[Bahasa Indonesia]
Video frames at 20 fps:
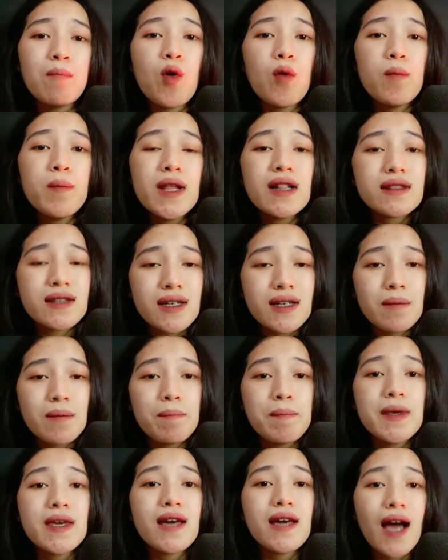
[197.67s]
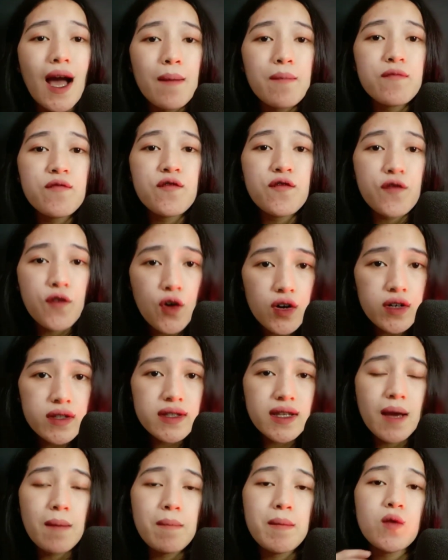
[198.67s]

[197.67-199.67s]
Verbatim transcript: mobil truk pick-up Ford yang